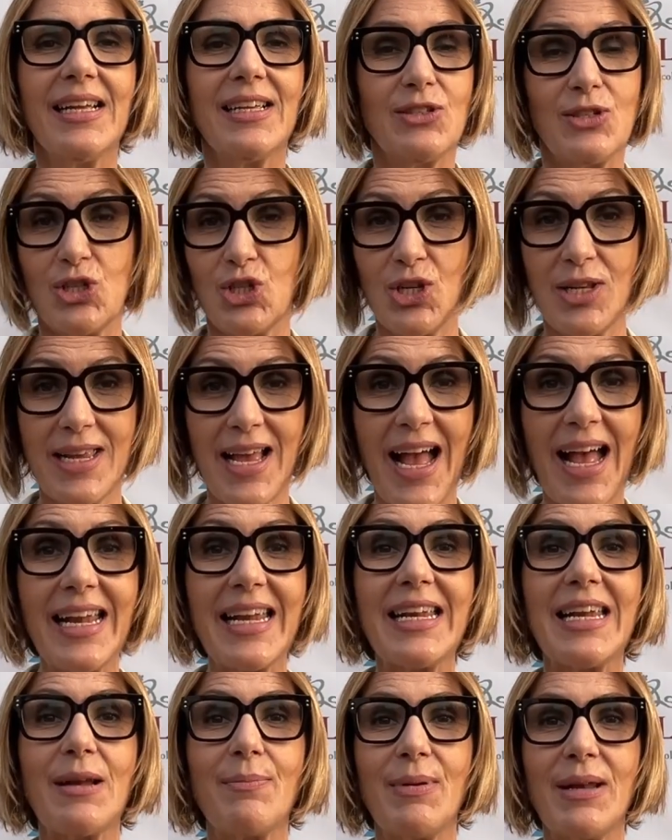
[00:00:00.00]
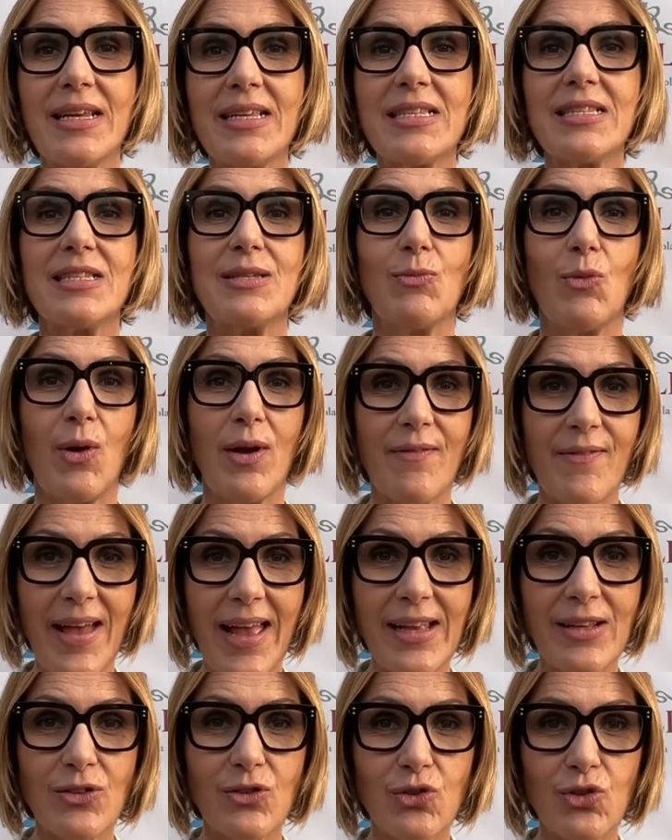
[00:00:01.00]
siciliane nel bellissimo
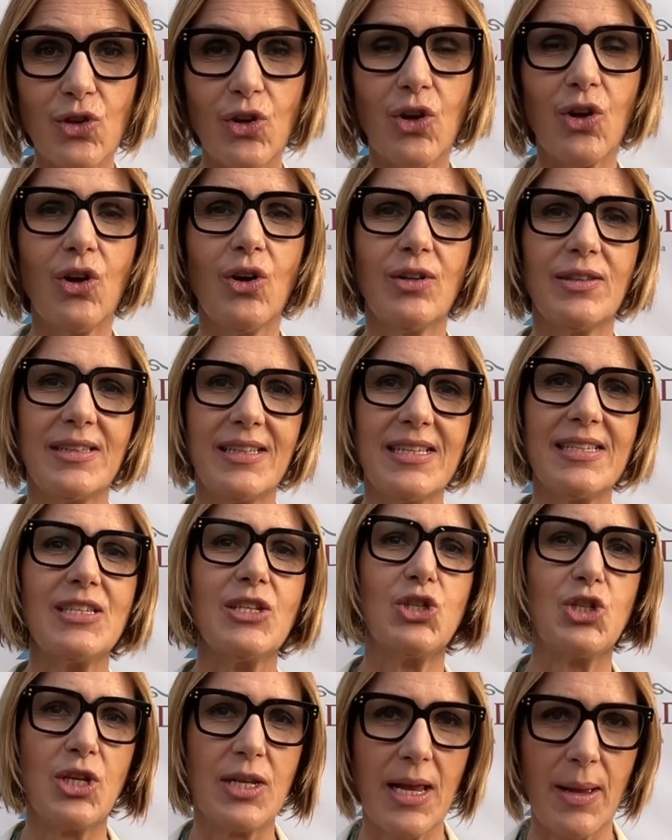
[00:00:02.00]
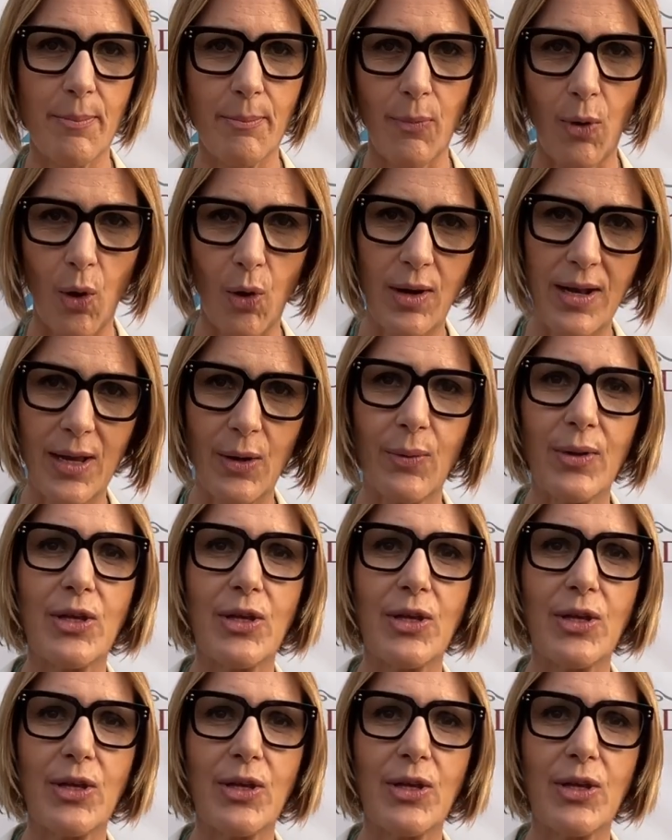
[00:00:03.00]
evento di Sicilia in Bolle.